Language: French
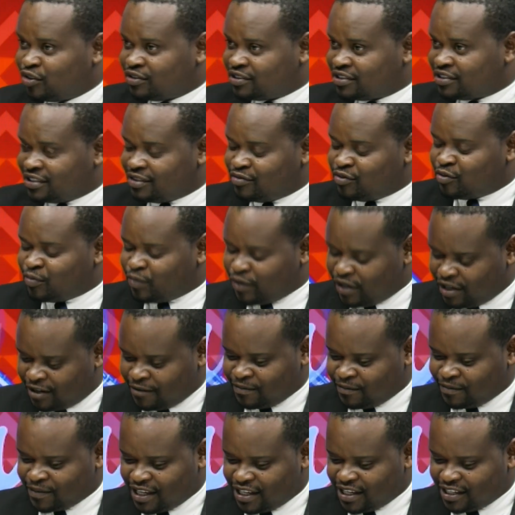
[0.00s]
s'il vous plaît, hein,
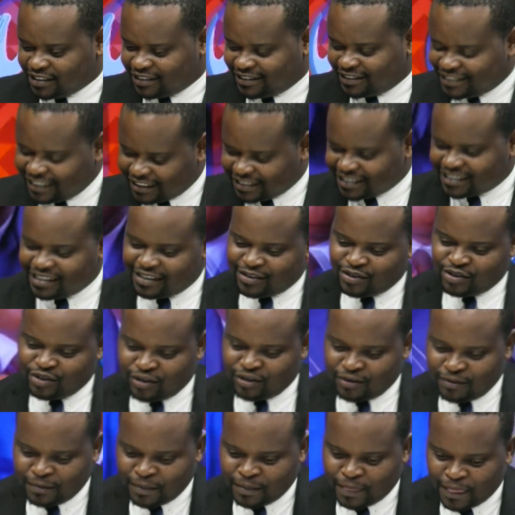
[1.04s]
cette
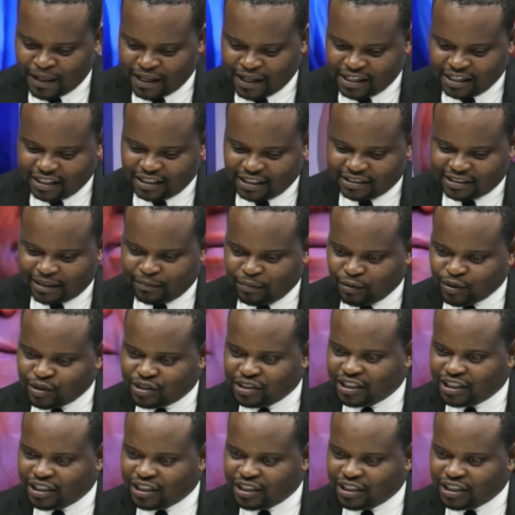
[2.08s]
question ça peut aussi